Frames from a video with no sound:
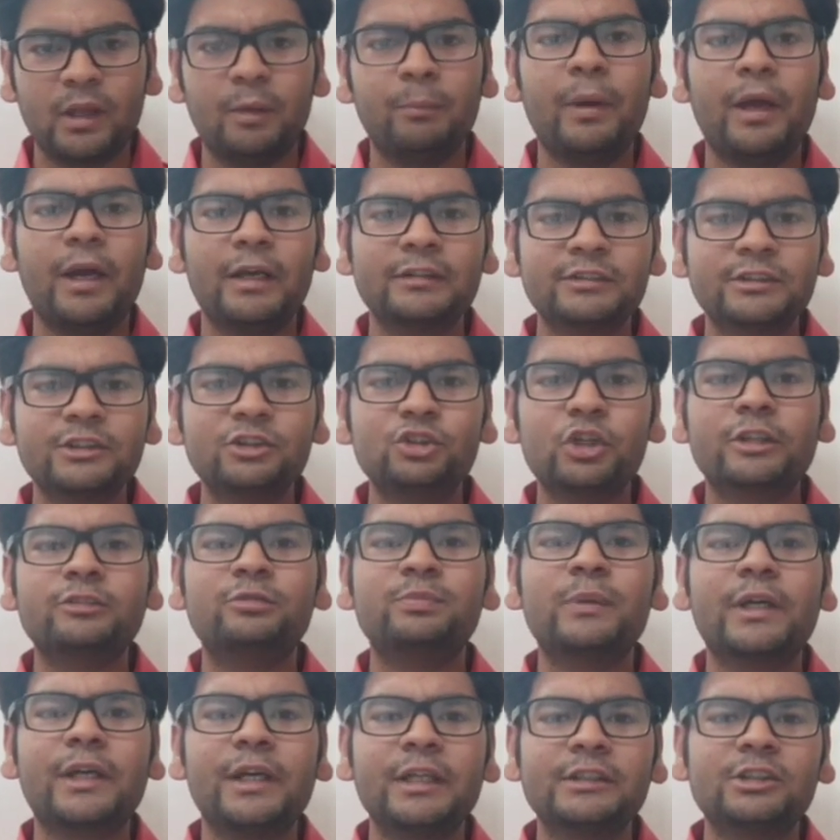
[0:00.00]
पेरेंट्स की जो
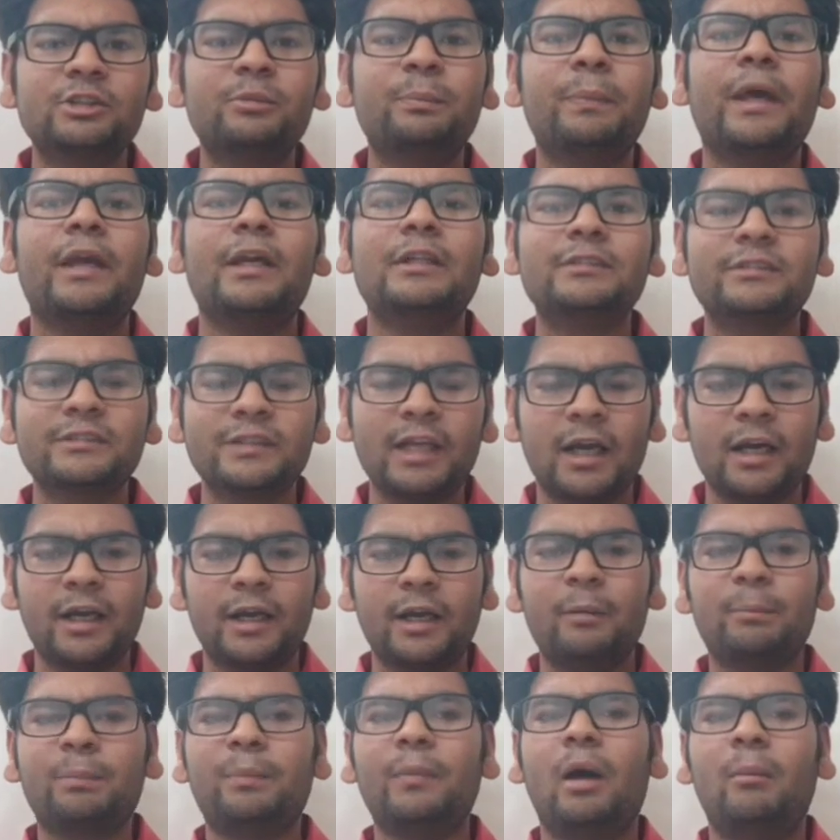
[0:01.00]
एक्सपेक्टेशन पेरेंट्स क्या कर
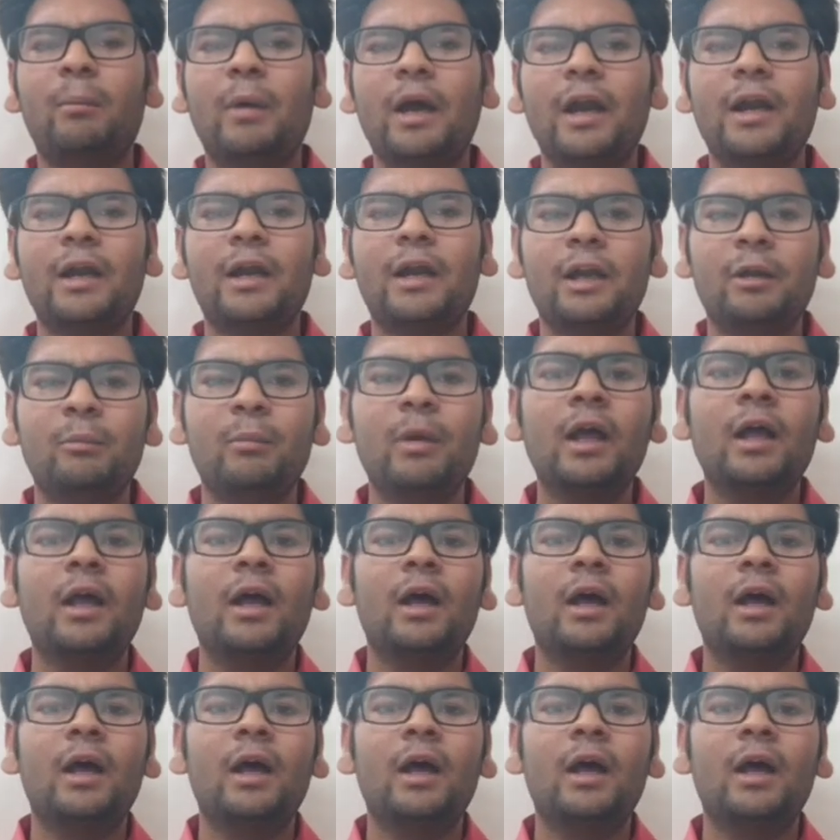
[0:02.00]
रहे हैं हमारा ड्रीम